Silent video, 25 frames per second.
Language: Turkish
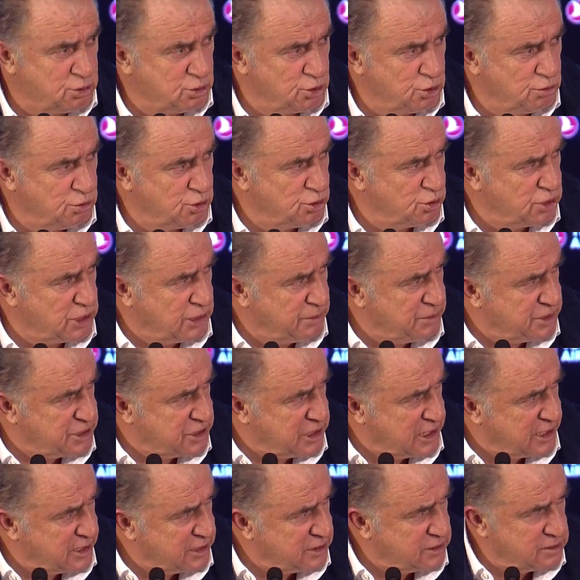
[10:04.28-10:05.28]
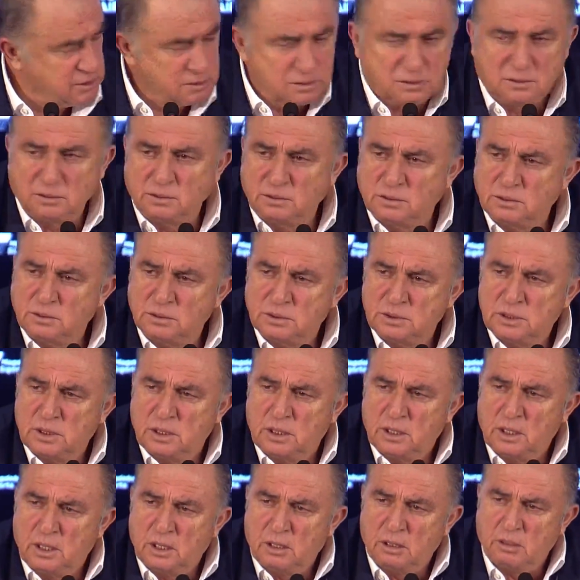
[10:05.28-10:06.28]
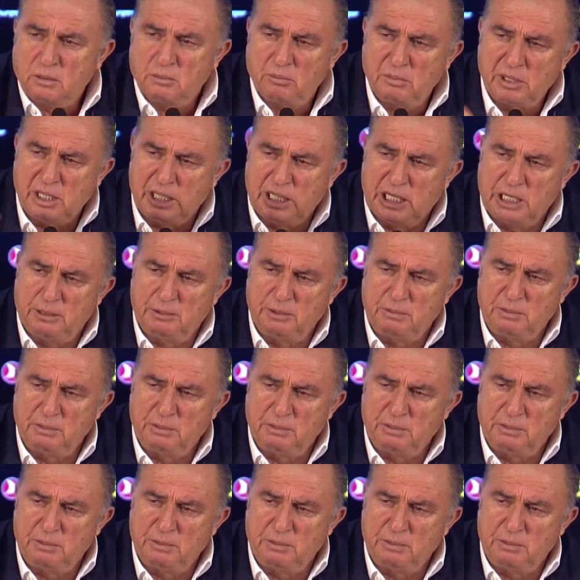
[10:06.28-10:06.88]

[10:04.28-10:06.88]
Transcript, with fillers: grubunu da bizlerin belirli